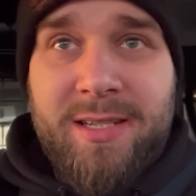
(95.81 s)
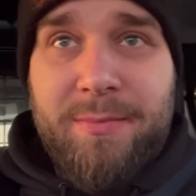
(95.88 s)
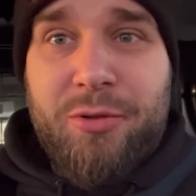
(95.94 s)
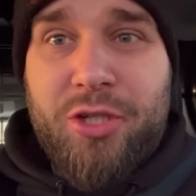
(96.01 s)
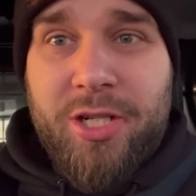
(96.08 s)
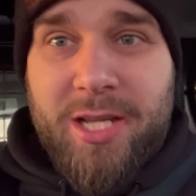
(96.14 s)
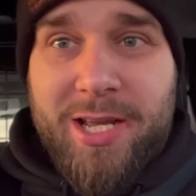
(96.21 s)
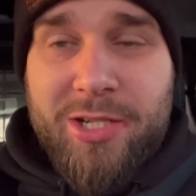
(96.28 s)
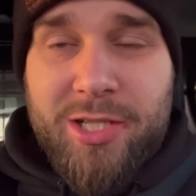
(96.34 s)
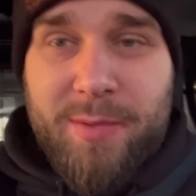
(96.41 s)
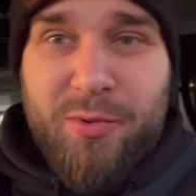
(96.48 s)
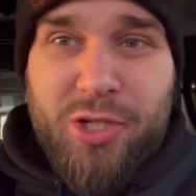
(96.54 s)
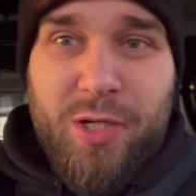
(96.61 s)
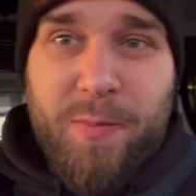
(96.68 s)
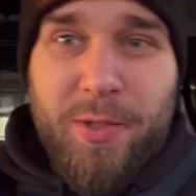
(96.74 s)
Przy każdym
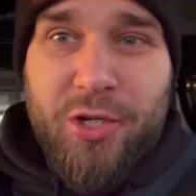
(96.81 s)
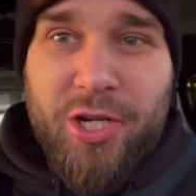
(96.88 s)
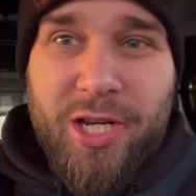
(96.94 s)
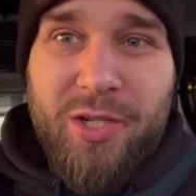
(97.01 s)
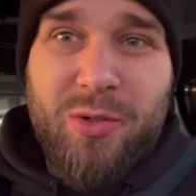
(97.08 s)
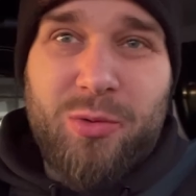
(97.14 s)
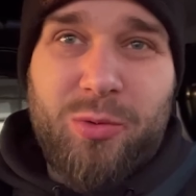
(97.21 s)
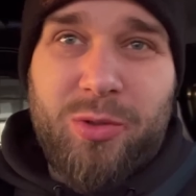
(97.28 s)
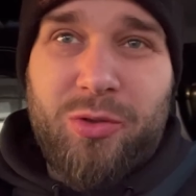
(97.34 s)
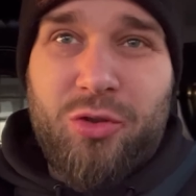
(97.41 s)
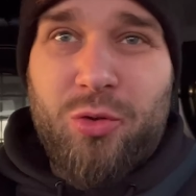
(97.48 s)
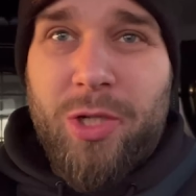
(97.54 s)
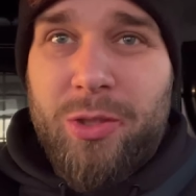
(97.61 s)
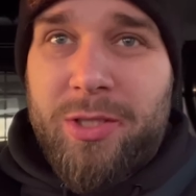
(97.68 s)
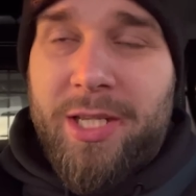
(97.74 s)
przyspieszaniu
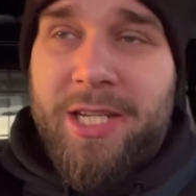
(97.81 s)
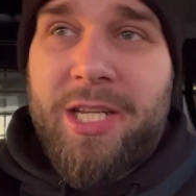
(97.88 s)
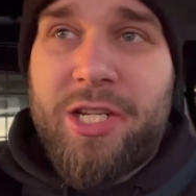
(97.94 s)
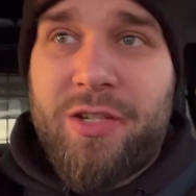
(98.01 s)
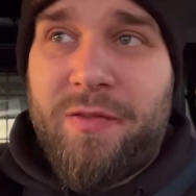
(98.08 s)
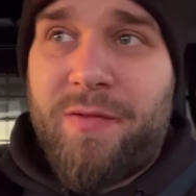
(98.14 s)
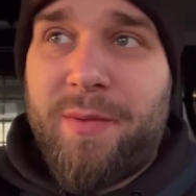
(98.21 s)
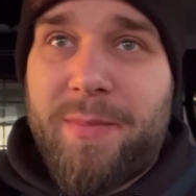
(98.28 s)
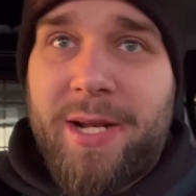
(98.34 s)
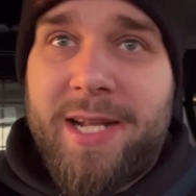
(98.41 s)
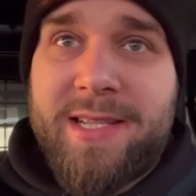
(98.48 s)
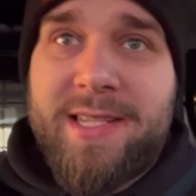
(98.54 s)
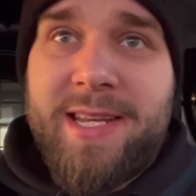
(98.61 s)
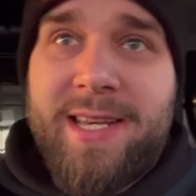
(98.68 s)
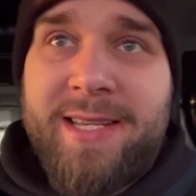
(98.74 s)
czuję to jakieś
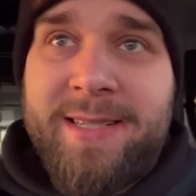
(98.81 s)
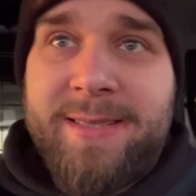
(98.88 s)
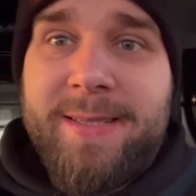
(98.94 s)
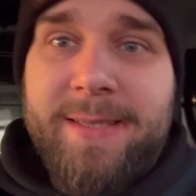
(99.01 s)
wibracje